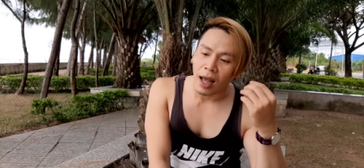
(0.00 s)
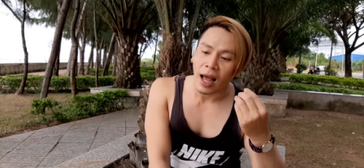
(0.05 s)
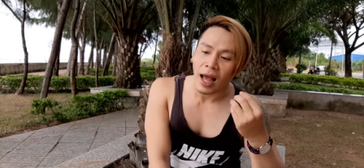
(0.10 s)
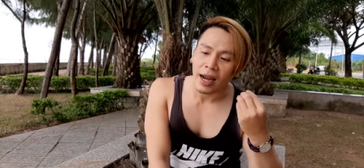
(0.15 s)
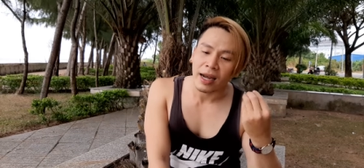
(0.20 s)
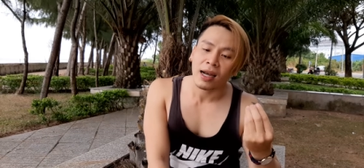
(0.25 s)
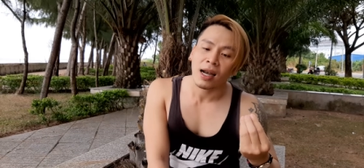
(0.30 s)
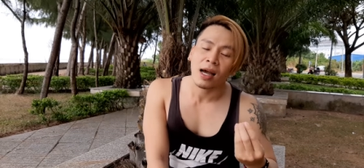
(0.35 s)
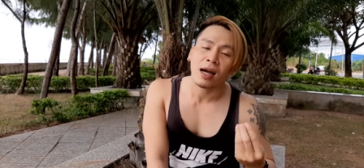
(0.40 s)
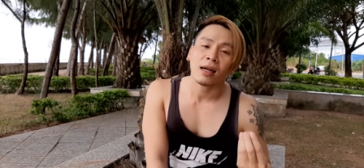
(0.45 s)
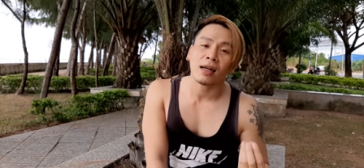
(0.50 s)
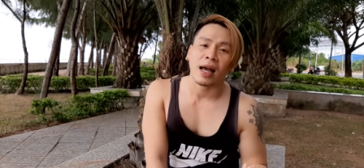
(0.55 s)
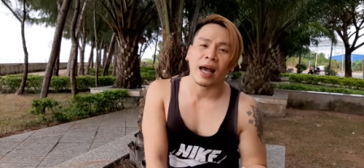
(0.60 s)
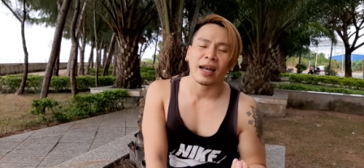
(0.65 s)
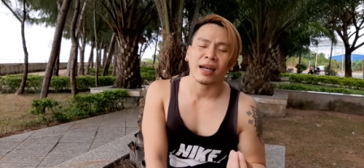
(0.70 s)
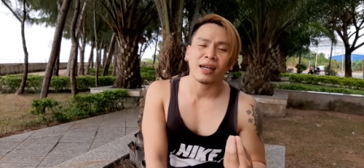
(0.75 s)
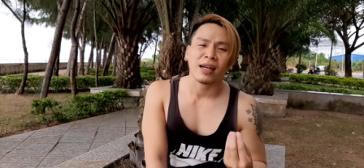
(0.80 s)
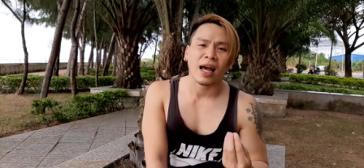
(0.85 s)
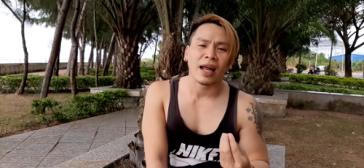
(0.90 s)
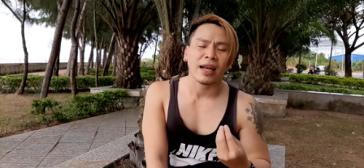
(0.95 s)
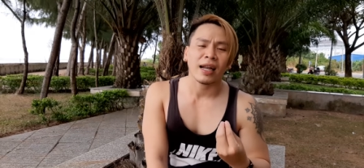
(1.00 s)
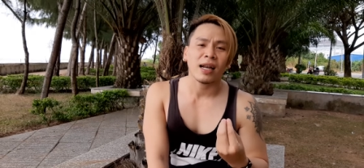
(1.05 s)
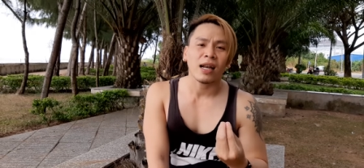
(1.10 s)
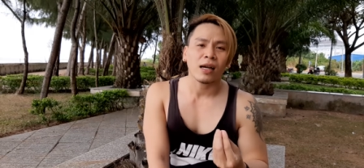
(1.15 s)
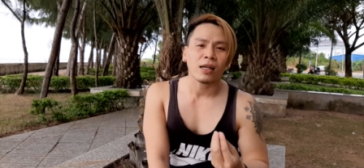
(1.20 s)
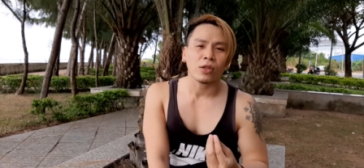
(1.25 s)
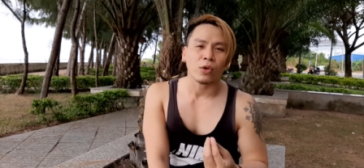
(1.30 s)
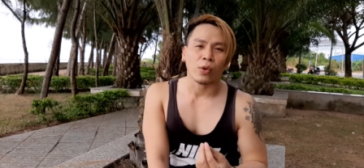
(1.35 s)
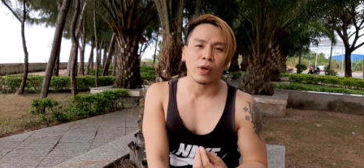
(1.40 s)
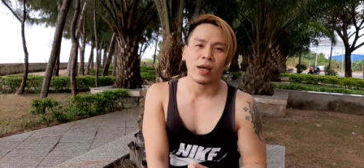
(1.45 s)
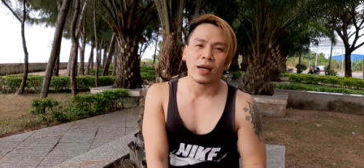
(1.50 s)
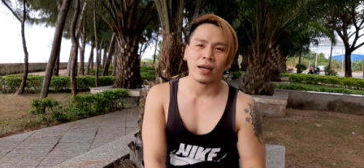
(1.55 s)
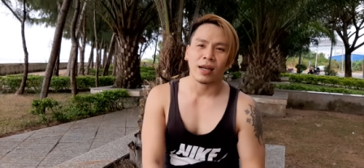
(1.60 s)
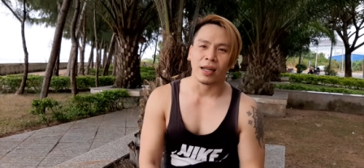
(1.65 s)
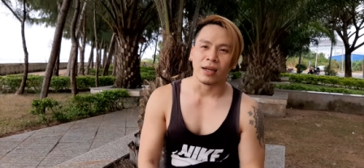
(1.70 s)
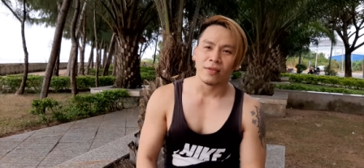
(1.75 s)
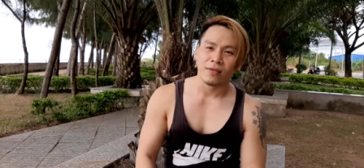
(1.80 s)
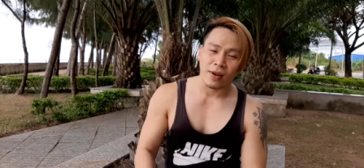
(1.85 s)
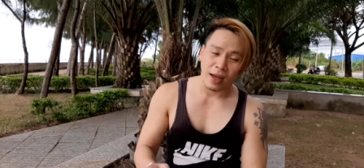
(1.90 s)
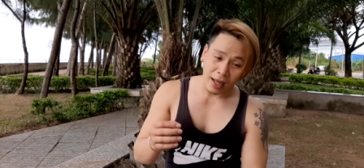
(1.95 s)
anh lớn anh anh ấy lớn tuổi hơn
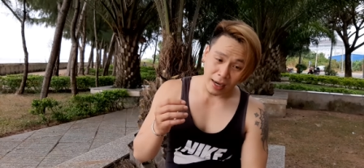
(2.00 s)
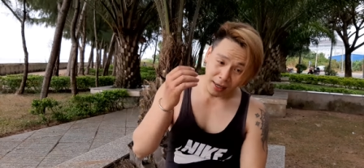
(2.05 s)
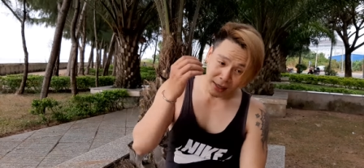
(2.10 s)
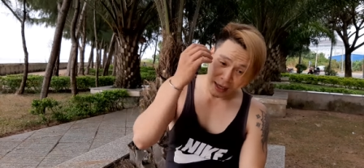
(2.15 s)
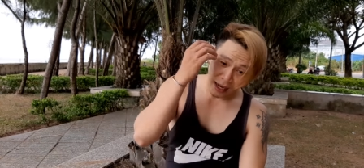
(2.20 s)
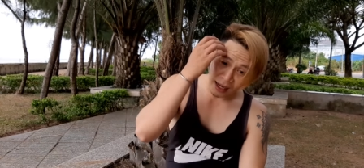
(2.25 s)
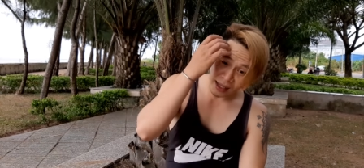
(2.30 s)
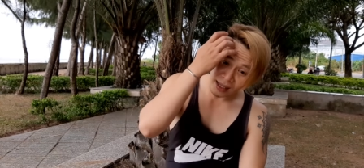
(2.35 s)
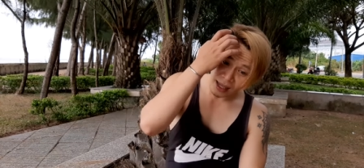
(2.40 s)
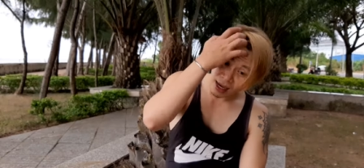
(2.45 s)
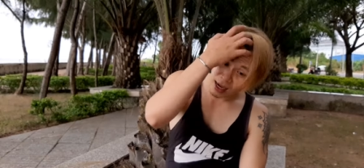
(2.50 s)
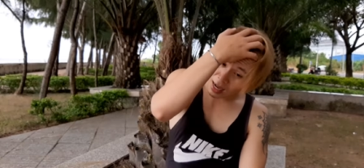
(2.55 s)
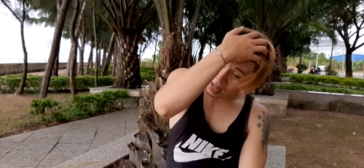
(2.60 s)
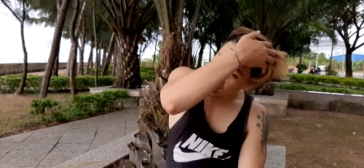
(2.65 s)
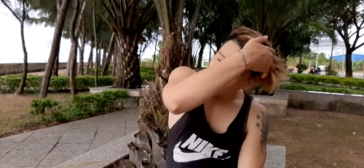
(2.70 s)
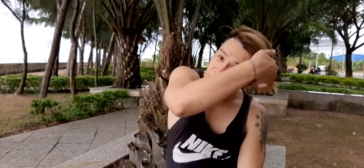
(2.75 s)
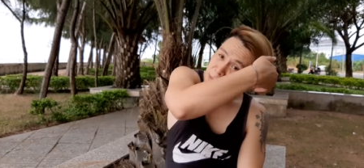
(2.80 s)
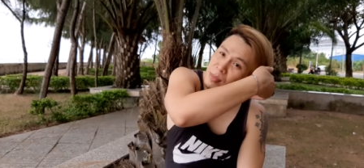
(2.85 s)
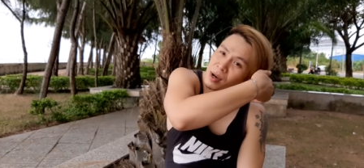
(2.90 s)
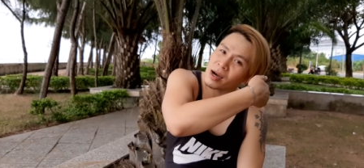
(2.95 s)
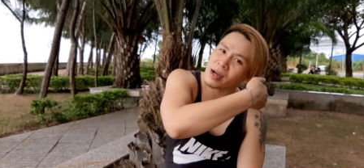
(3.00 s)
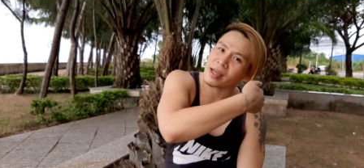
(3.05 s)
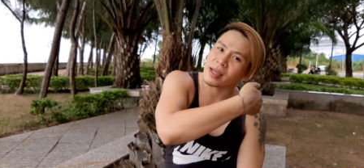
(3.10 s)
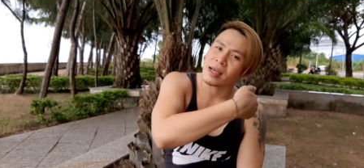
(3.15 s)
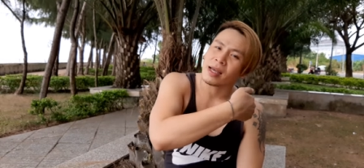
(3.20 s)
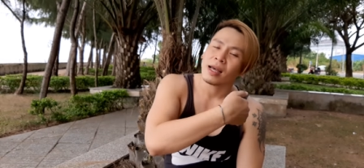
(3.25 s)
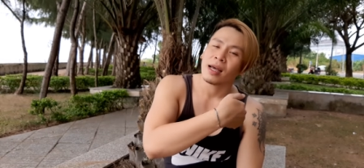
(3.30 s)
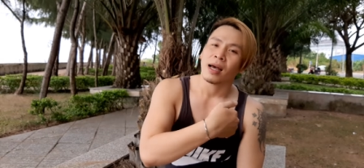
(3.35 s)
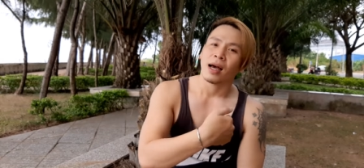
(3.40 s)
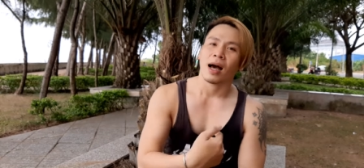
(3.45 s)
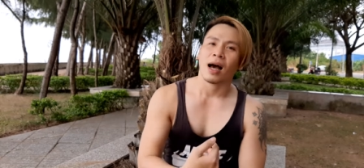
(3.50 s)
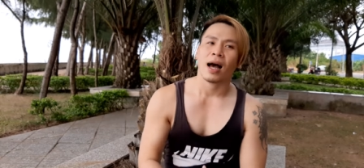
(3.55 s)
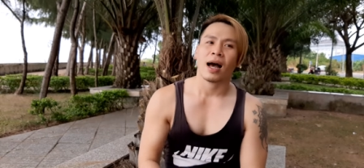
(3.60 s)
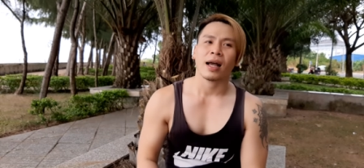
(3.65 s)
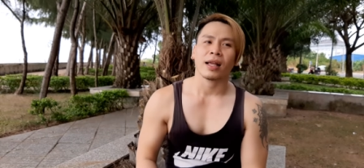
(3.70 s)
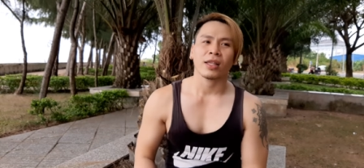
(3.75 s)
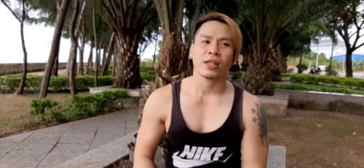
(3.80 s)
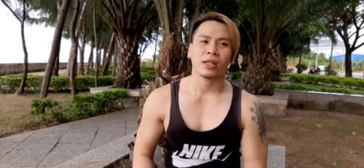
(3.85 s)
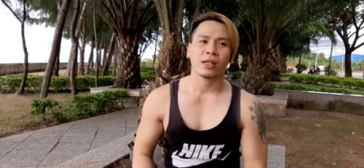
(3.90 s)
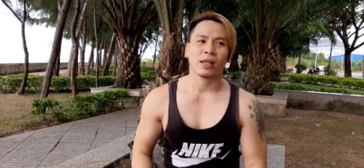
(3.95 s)
lĩnh và anh nhắn nhắn là em ơi
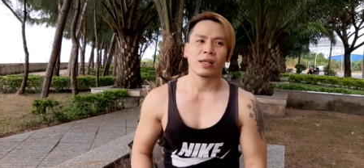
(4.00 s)
à,